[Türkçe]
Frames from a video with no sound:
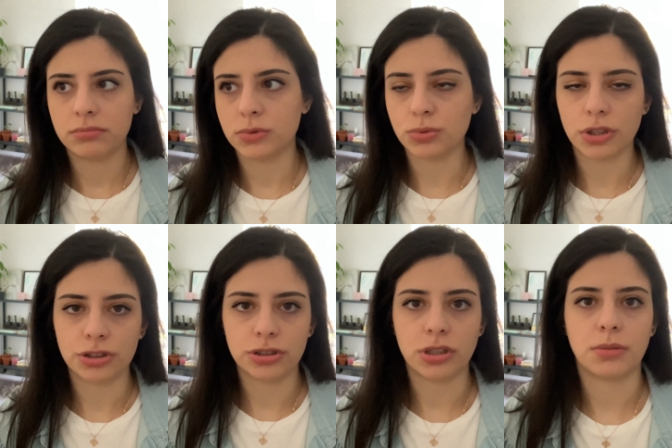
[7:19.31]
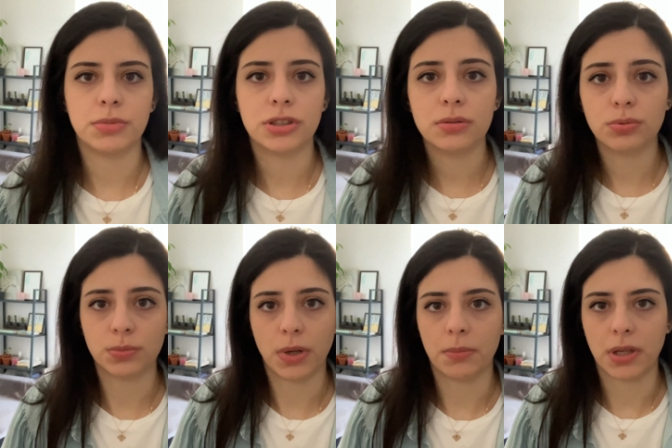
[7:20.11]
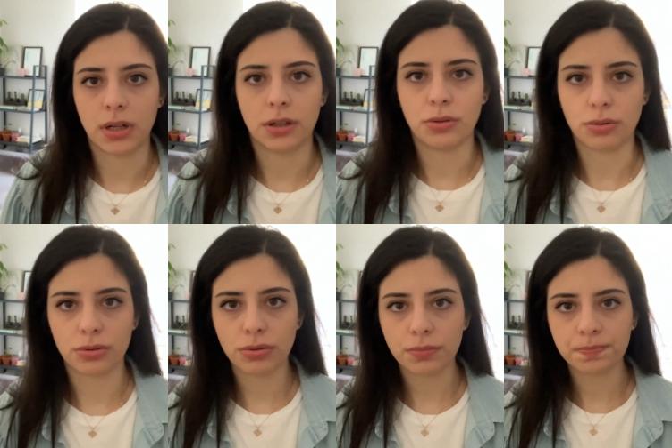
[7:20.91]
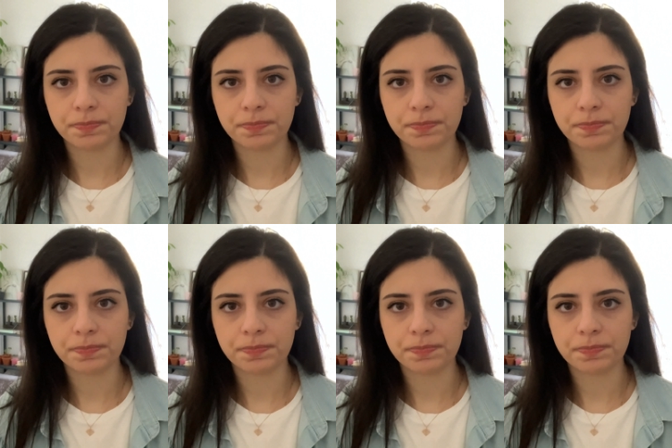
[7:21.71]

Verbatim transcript: uğraşacak bir şey bulmam gerekiyordu.